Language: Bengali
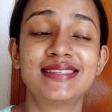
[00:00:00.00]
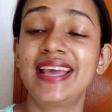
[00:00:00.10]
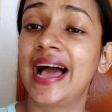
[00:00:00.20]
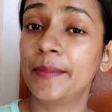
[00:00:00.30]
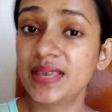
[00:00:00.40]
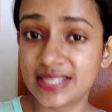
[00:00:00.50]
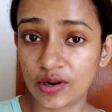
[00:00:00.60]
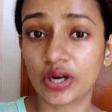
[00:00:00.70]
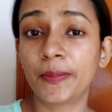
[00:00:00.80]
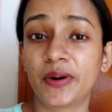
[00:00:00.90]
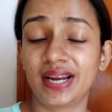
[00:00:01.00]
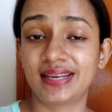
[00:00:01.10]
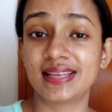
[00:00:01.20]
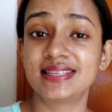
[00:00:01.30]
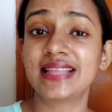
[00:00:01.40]
যে আমি যে কটা
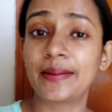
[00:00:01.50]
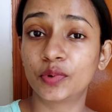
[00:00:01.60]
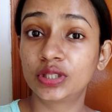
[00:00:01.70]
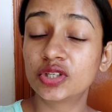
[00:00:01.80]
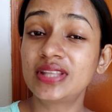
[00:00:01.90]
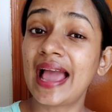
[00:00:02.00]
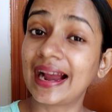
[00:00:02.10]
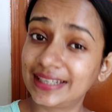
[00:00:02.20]
প্রোডাক্ট কিনেছি তার মধ্যে যদি